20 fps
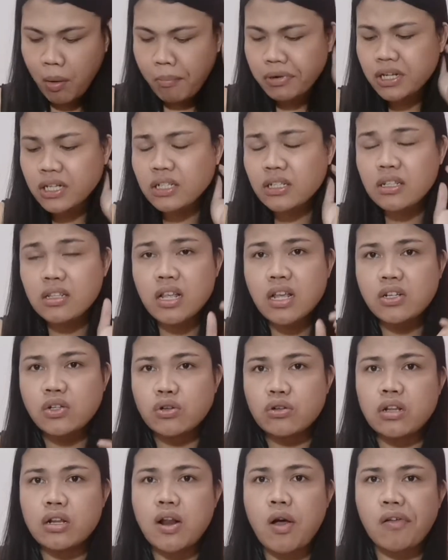may
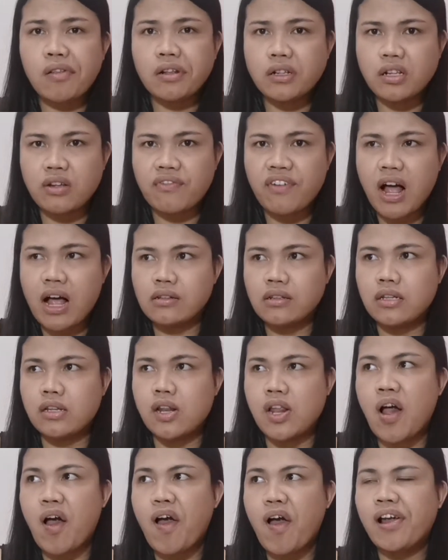hesitation din ako dun sa vaccine
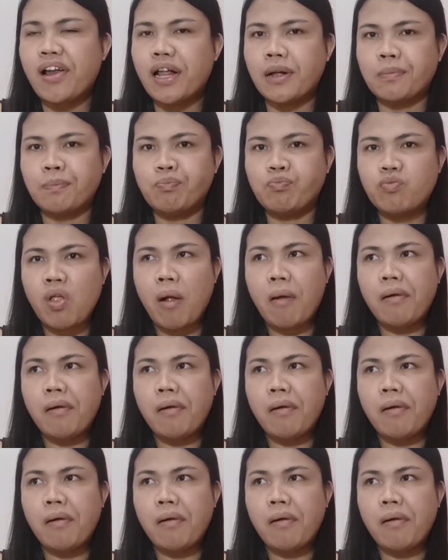na yun. Kaya lang,